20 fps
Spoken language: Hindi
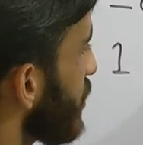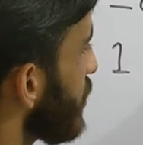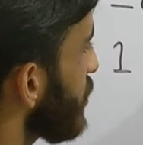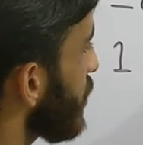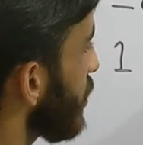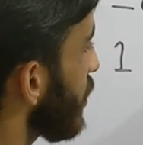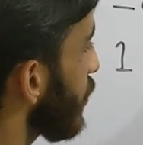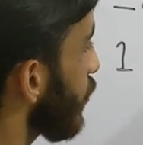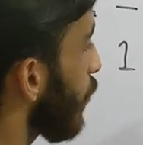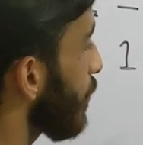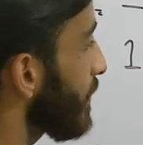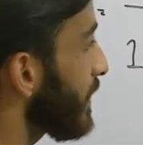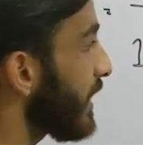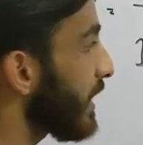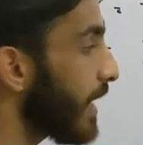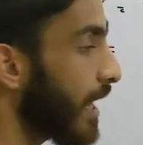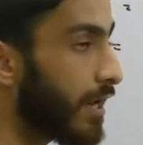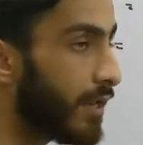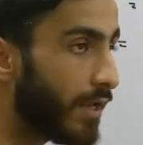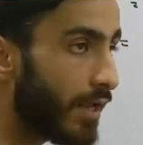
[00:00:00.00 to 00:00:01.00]
जल्दी जल्दी कॉपी
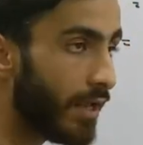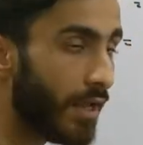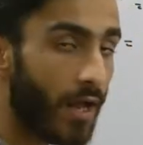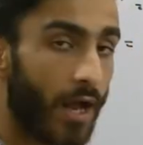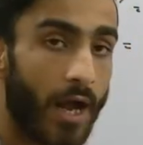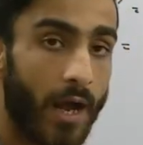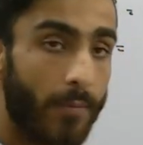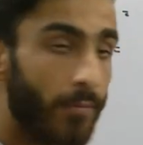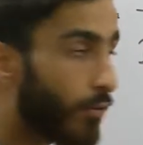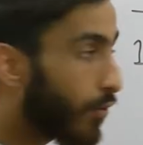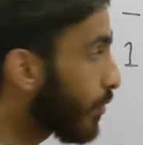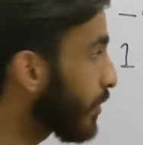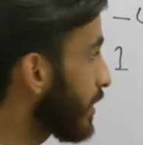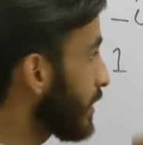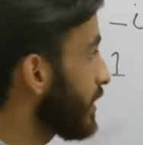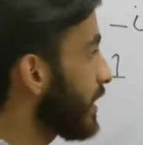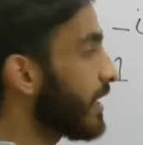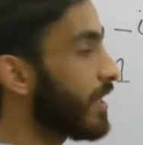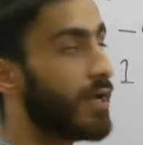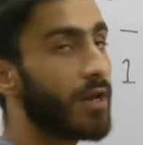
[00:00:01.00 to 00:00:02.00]
निकाल के आप लोगों
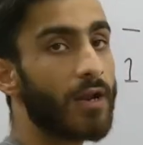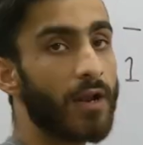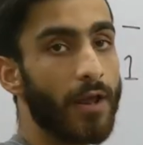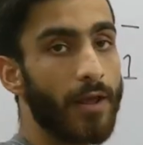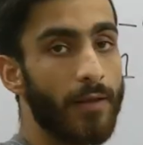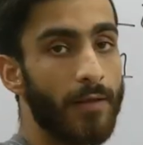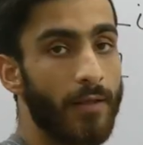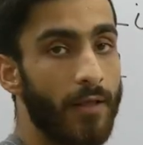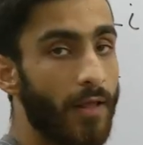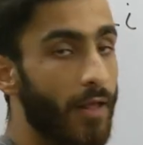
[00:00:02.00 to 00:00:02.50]
ने ये करना है